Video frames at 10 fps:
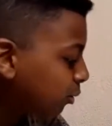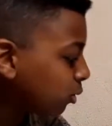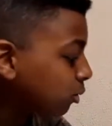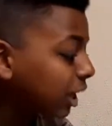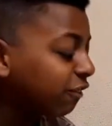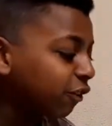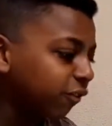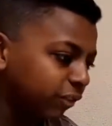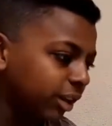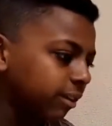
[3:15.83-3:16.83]
Tudo tá
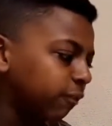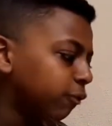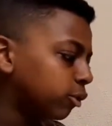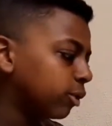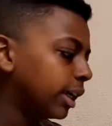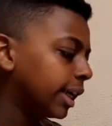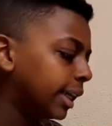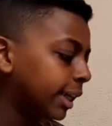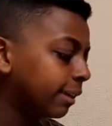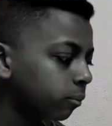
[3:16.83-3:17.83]
fofinho essa foto, né, galera?